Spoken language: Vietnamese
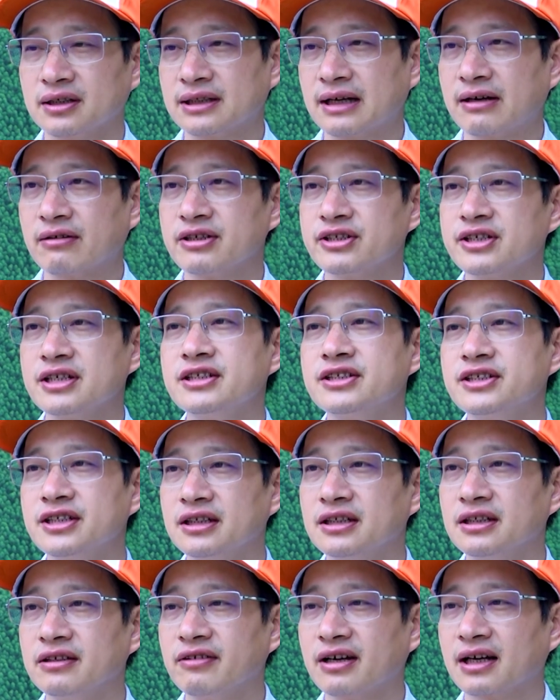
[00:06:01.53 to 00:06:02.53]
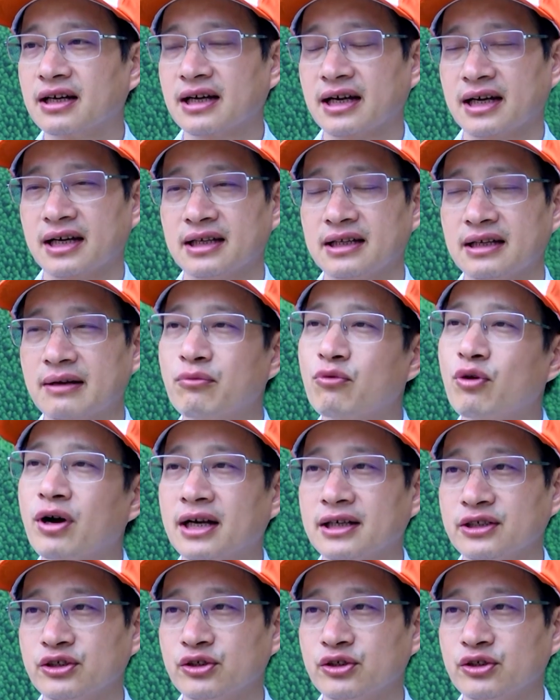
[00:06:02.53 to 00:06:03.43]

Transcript: tạo cái sân chơi và cái tham quan